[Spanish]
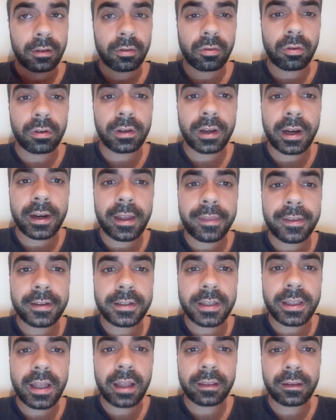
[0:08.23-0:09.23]
con la
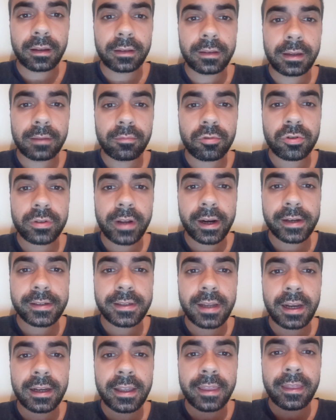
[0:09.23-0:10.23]
necesidad de buscar
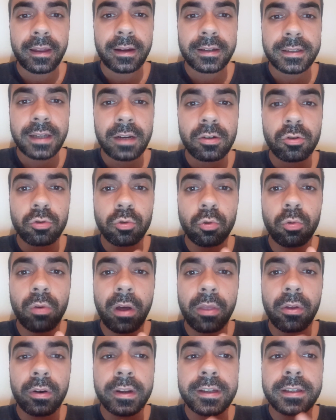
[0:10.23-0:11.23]
salidas a los
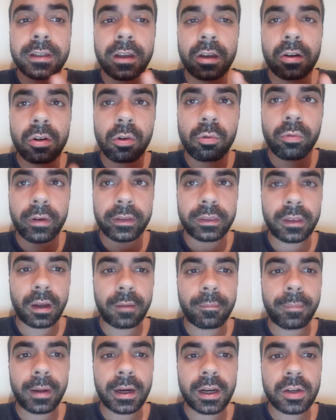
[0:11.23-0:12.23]
jugadores que no
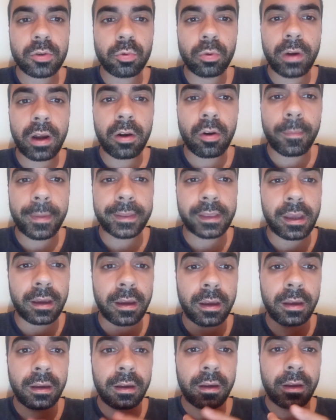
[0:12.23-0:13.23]
cuentan para Julen
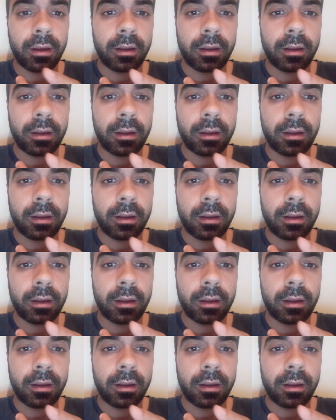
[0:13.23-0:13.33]
Lopetegui,